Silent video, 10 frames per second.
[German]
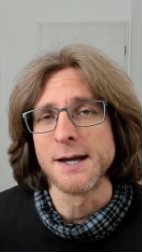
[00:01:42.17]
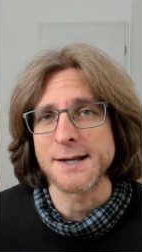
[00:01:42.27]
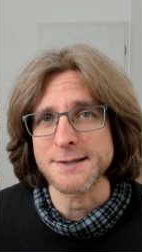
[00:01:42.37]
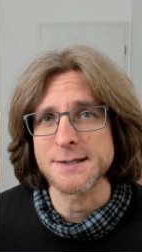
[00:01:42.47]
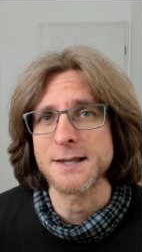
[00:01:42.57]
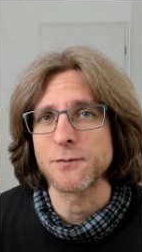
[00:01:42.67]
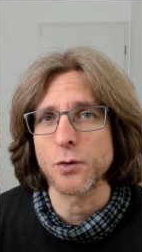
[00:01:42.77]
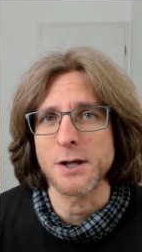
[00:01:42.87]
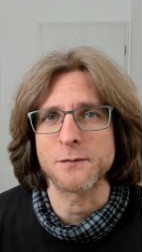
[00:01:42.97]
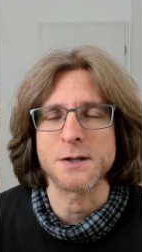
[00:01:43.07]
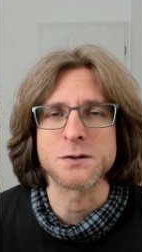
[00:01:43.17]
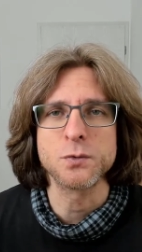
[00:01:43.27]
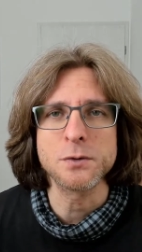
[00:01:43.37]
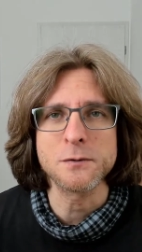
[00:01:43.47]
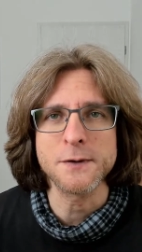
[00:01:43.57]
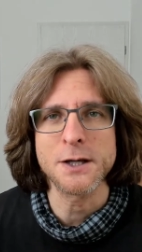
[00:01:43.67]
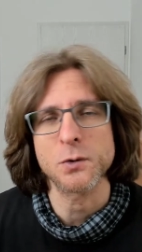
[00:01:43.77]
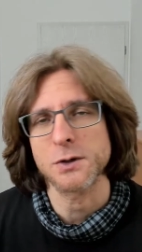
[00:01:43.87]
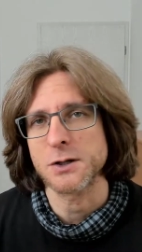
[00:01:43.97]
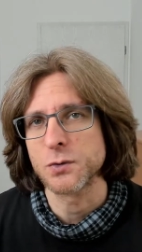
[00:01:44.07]
dass sich da wohl etwas tun wird
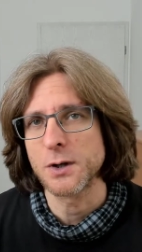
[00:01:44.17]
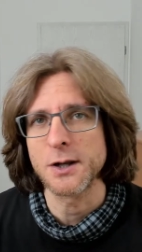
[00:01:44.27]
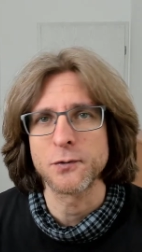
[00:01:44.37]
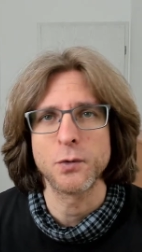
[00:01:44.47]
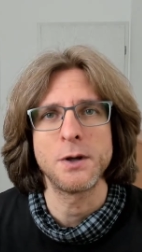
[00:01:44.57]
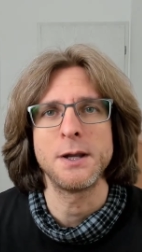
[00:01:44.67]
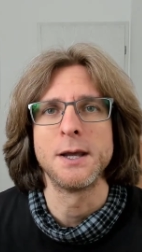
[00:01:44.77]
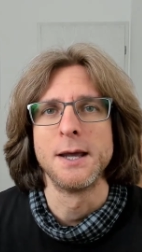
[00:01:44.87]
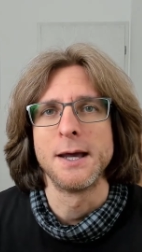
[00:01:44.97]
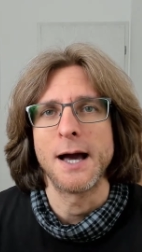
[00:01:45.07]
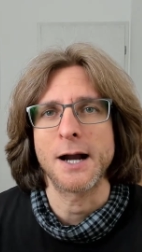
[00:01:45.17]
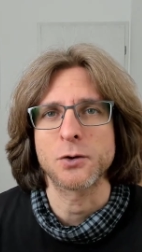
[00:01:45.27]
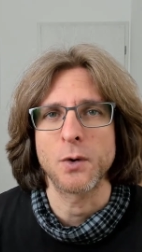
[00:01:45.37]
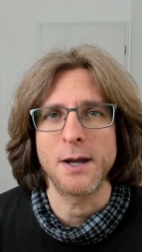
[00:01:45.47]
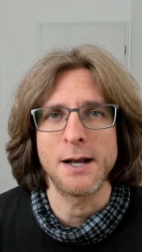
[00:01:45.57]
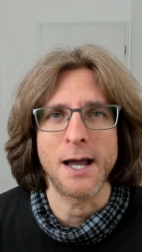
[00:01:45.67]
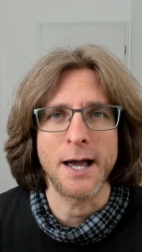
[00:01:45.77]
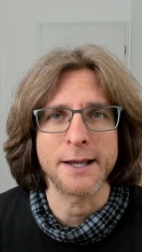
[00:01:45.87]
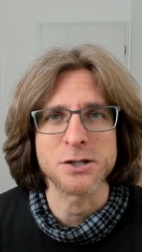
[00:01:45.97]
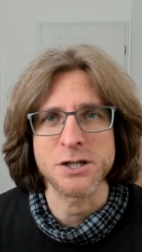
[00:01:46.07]
und natürlich für die aktuell
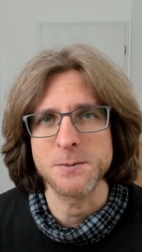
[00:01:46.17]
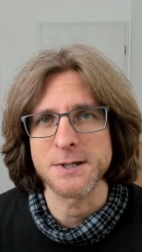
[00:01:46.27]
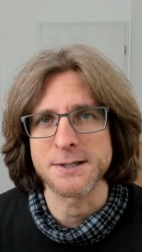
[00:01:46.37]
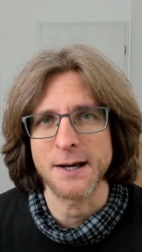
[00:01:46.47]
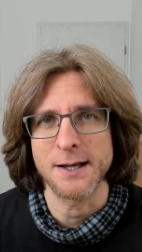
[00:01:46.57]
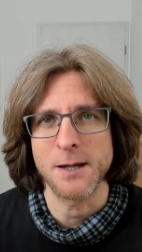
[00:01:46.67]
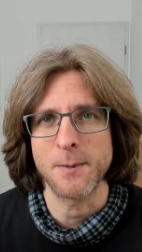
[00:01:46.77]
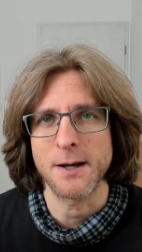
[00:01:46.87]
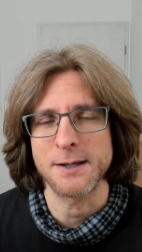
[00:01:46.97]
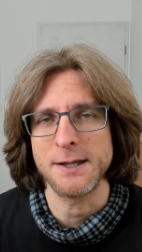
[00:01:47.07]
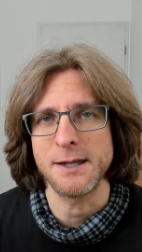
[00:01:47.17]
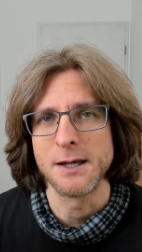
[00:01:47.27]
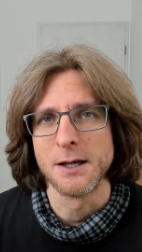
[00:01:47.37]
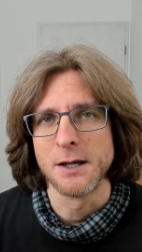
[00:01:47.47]
eingeschriebenen Teilnehmer die